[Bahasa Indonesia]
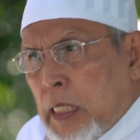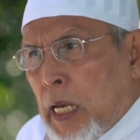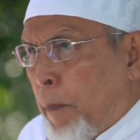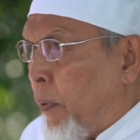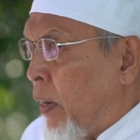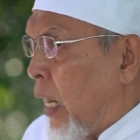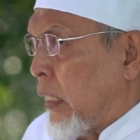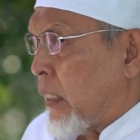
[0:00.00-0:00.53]

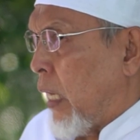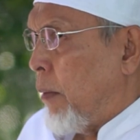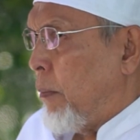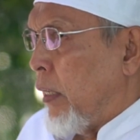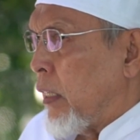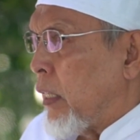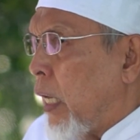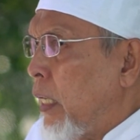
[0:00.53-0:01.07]
Tidak pernah
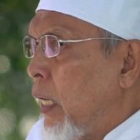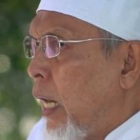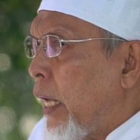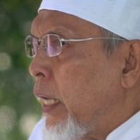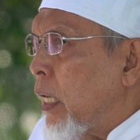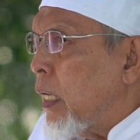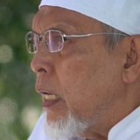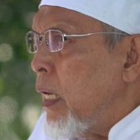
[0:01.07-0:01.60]
saya minta
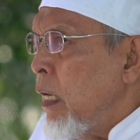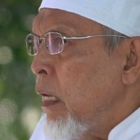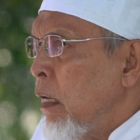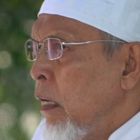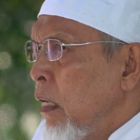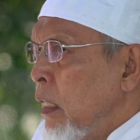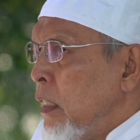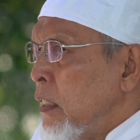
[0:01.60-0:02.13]
dilahirkan
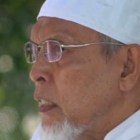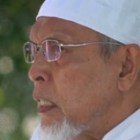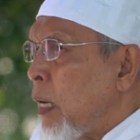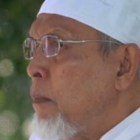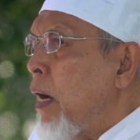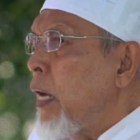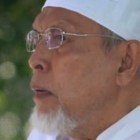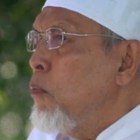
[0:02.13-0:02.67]

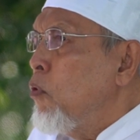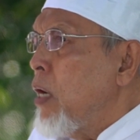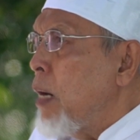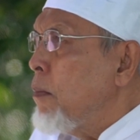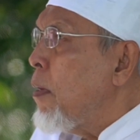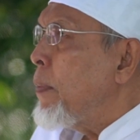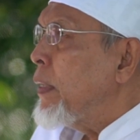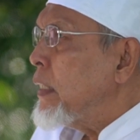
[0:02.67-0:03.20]
sama ibu
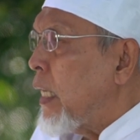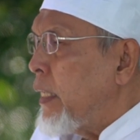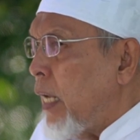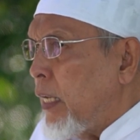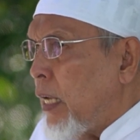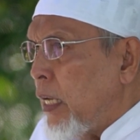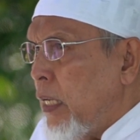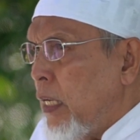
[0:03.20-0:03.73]
dan bapak
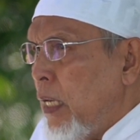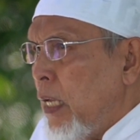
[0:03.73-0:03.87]
saya yang